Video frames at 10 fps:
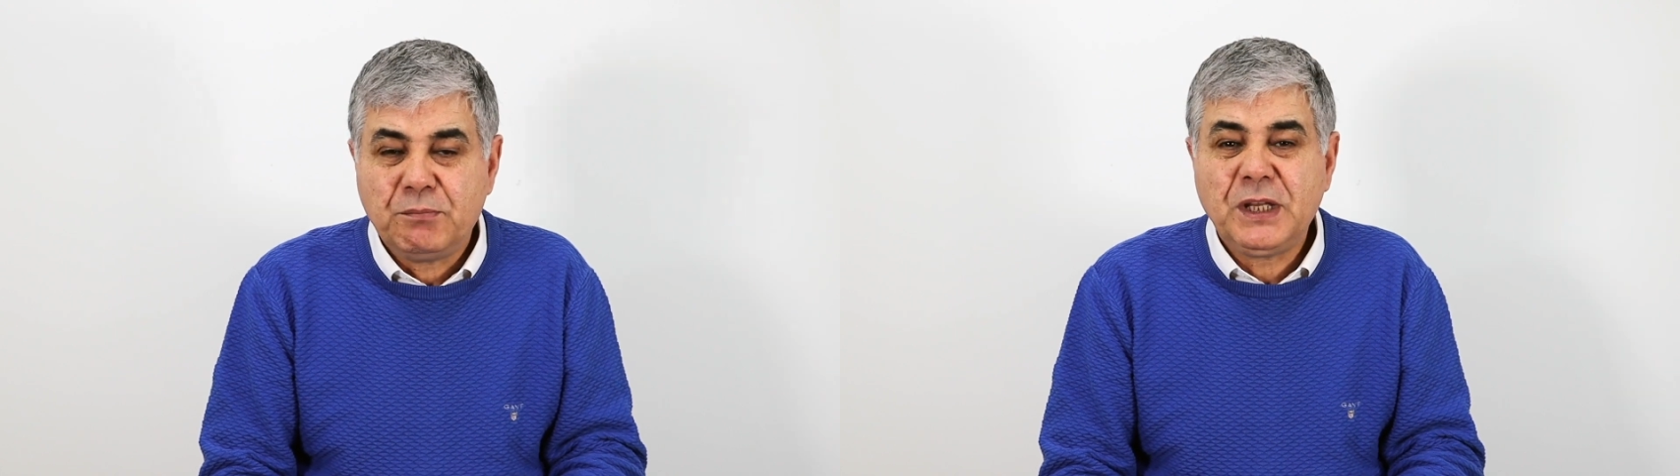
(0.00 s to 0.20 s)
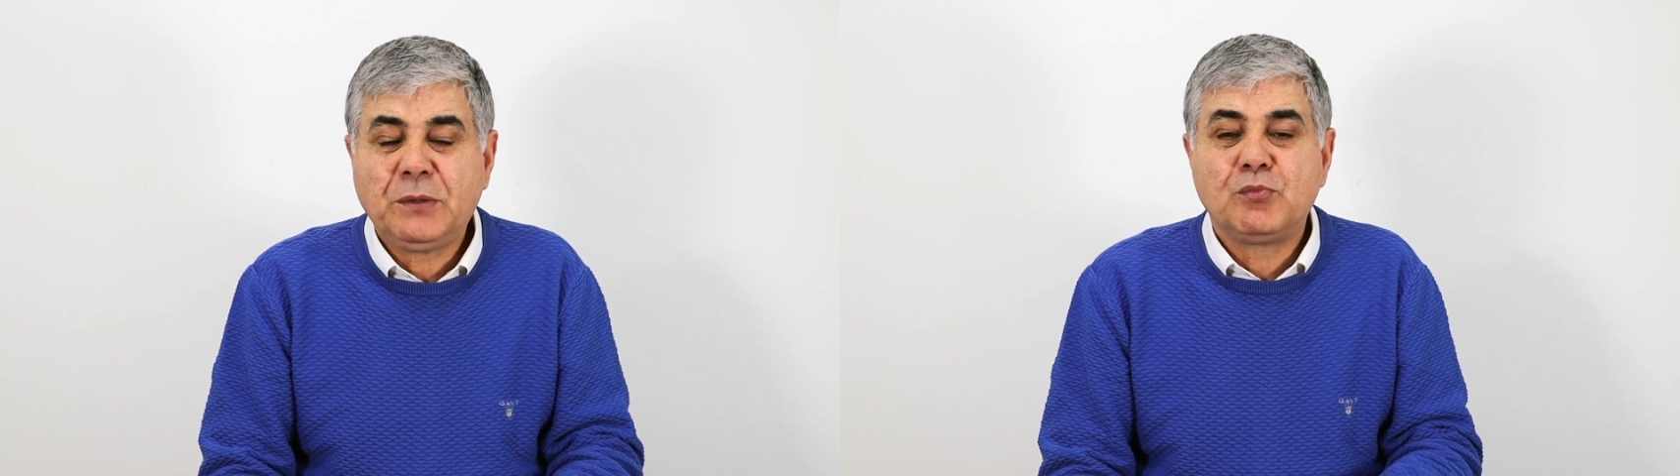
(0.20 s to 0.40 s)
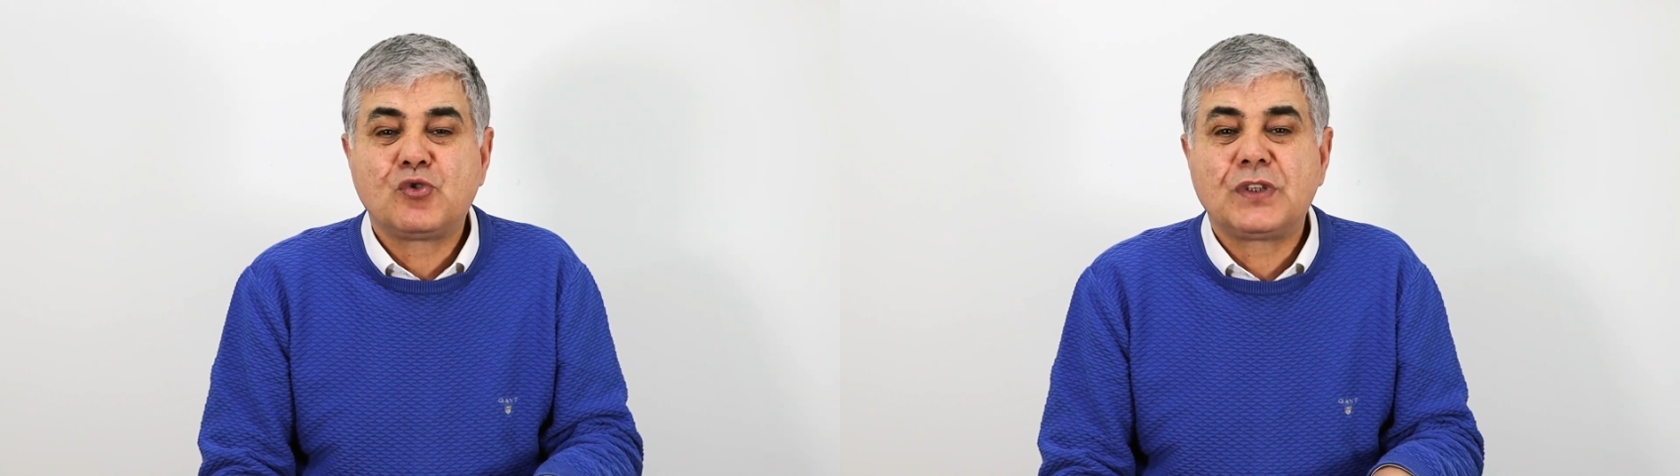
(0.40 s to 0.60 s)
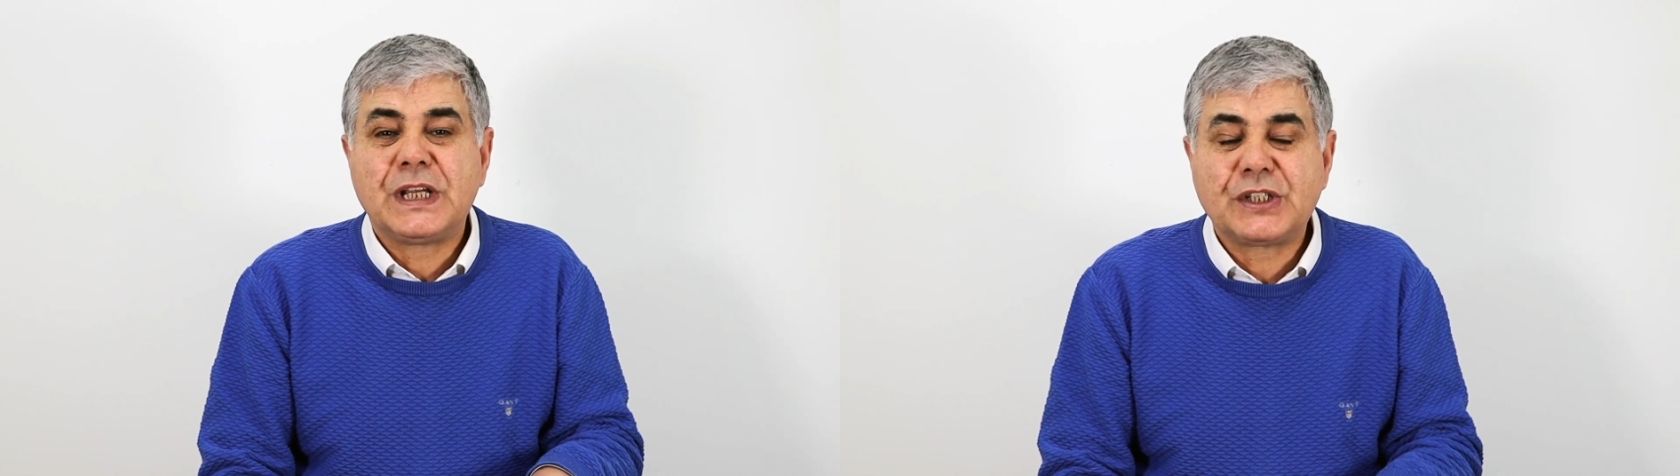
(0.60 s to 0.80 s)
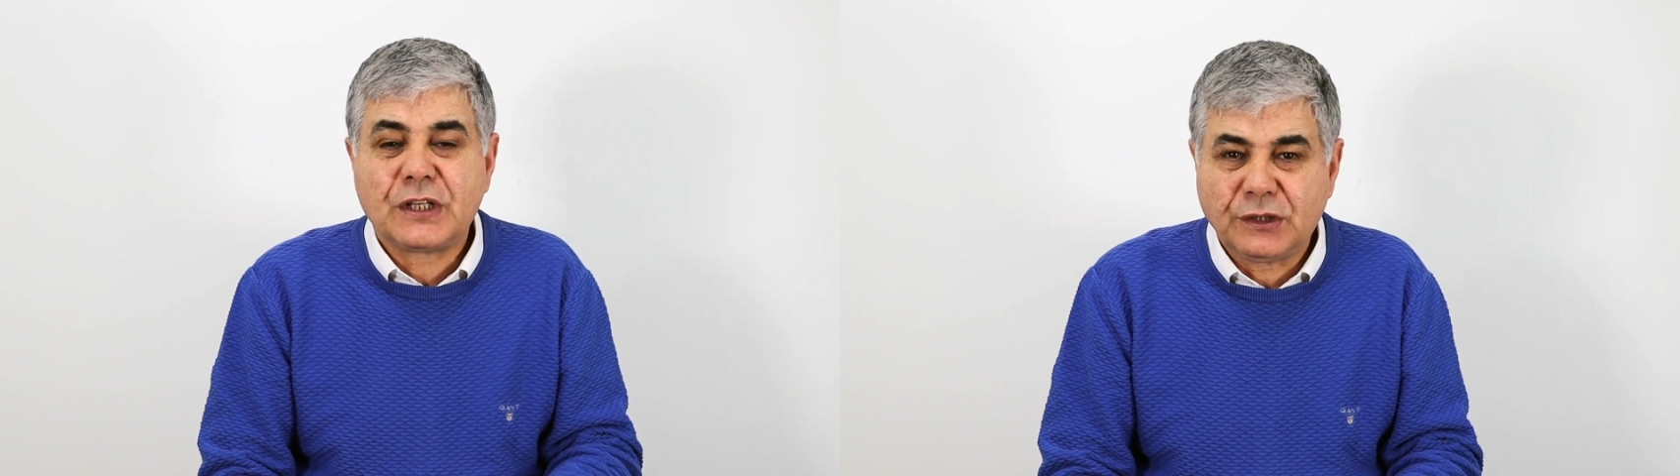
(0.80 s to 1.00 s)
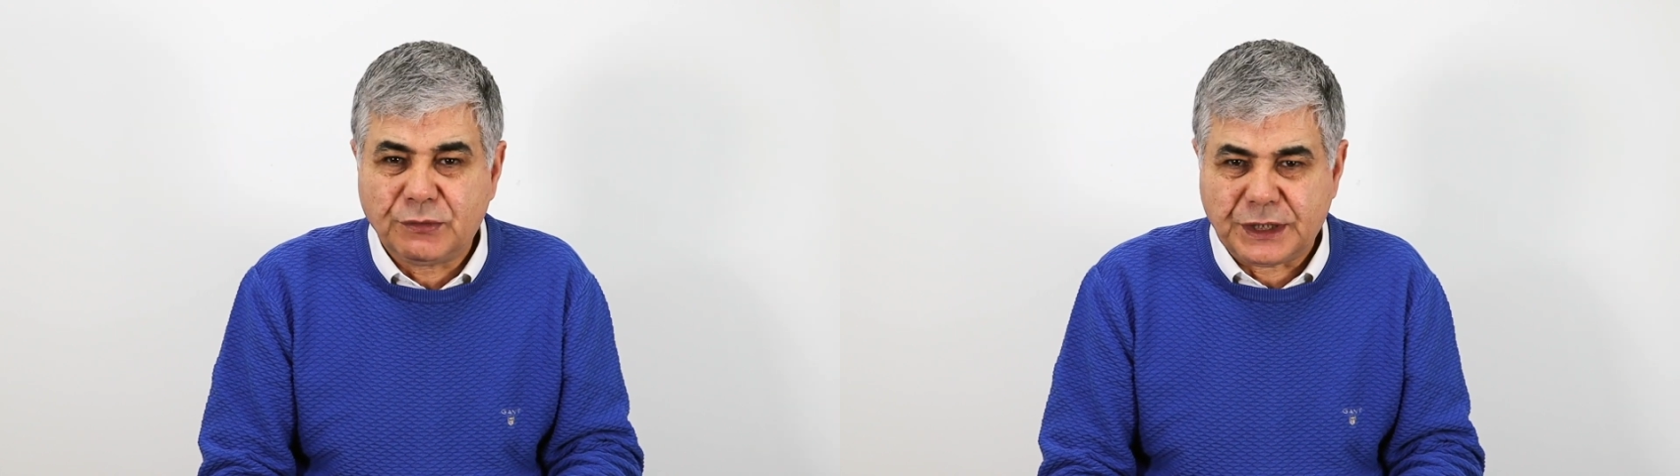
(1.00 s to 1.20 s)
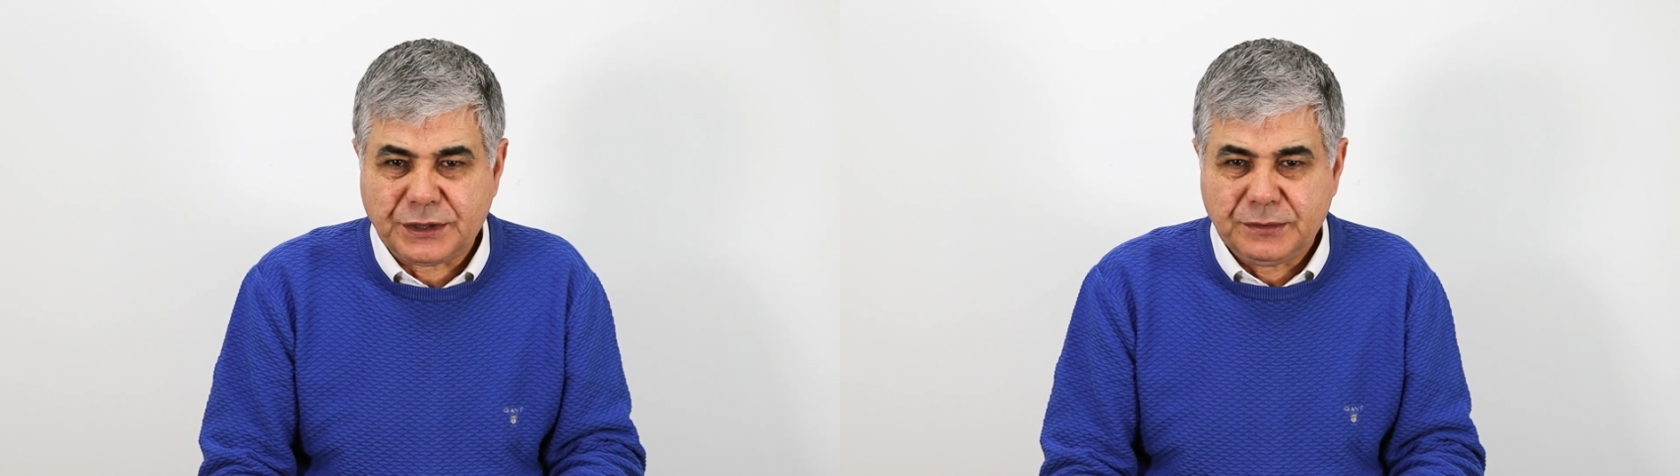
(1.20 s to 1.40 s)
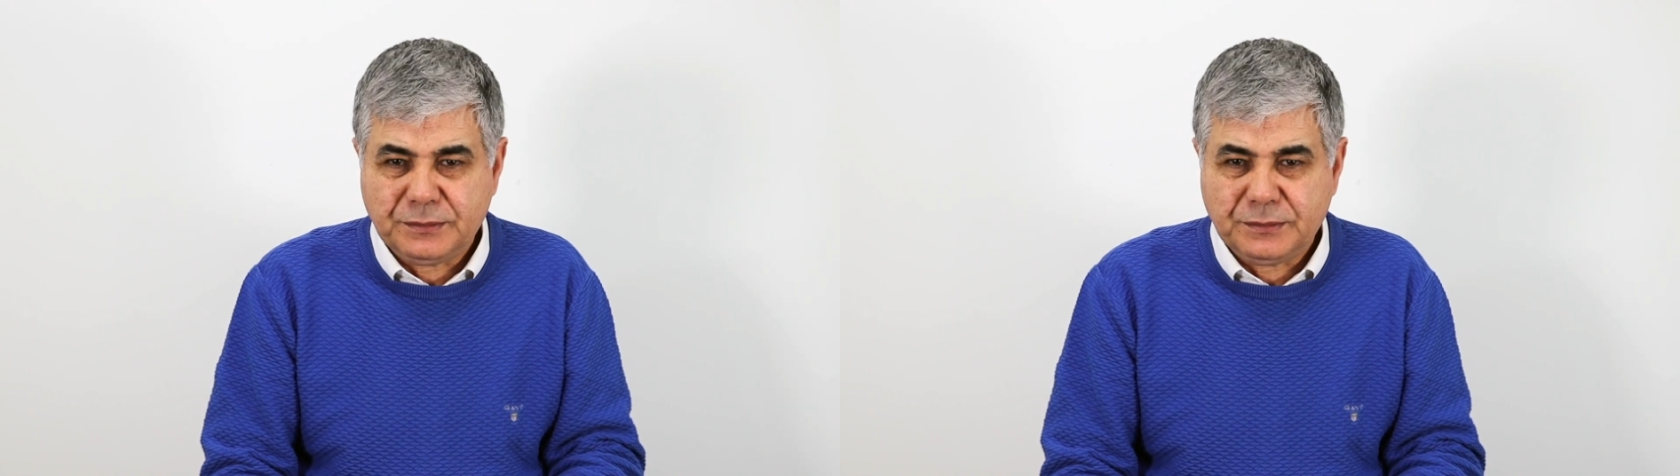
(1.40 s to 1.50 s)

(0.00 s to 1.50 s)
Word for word: MİT Müsteşarı var.